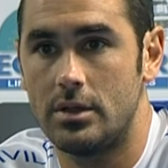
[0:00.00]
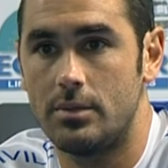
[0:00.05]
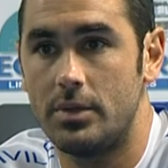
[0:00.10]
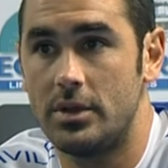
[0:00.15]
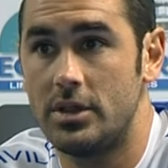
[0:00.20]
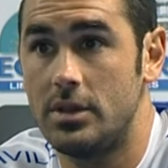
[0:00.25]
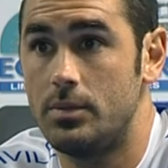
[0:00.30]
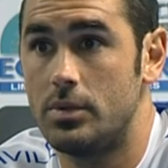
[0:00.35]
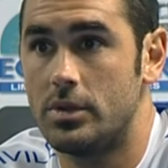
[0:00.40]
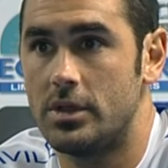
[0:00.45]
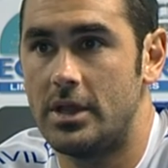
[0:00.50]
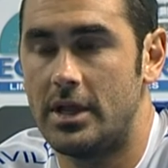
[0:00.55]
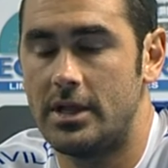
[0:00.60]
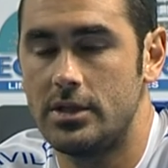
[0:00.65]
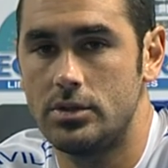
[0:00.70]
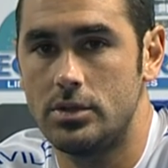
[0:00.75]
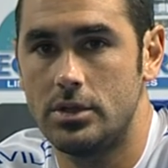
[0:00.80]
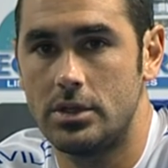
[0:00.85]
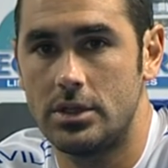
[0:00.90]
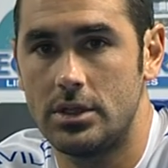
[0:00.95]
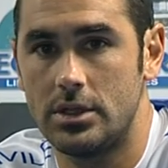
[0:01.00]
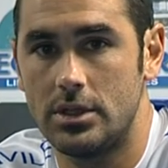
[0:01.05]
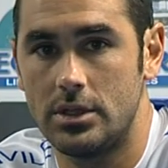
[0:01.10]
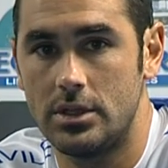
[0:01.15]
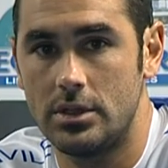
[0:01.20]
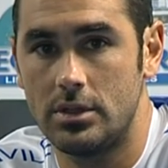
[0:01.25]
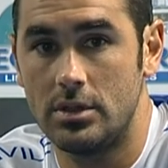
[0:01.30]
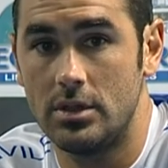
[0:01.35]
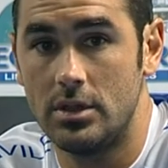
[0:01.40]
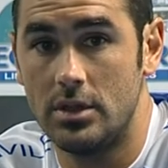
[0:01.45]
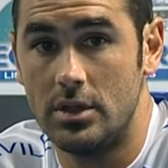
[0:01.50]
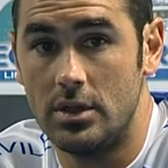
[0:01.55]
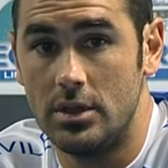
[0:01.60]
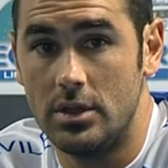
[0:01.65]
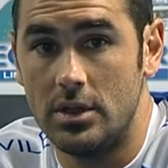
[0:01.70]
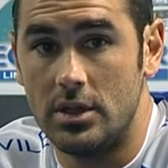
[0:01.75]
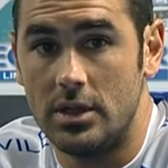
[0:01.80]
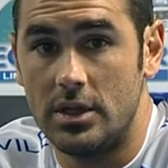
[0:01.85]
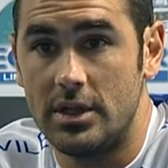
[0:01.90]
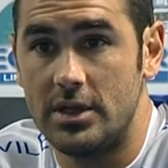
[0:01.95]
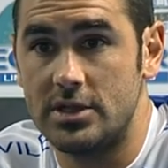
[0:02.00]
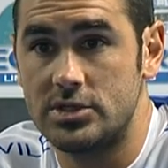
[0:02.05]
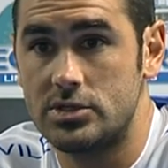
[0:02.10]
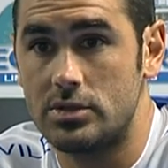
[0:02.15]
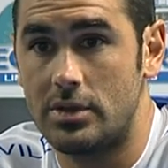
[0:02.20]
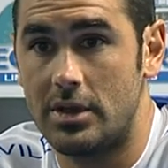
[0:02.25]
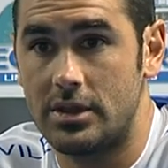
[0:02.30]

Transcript: al principio de año y que eso